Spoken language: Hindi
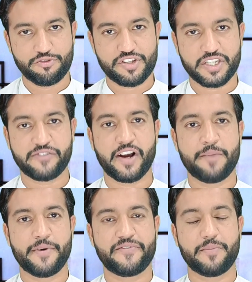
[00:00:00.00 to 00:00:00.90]
दूसरी तरफ
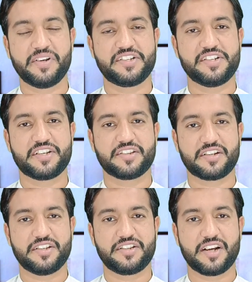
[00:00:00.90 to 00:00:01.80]
आईएमएफ ने भी इस चीज़ की
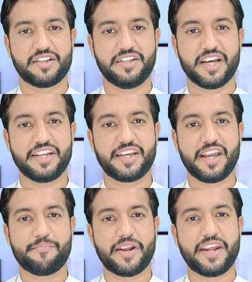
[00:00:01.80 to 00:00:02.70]
तरदीद कर दी यानी
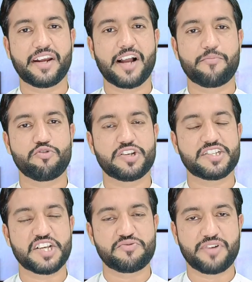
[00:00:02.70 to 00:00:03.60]
कि मैंने एक आपको
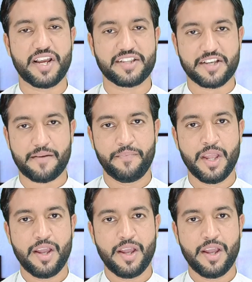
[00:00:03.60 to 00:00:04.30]
किस्सा सुनाया था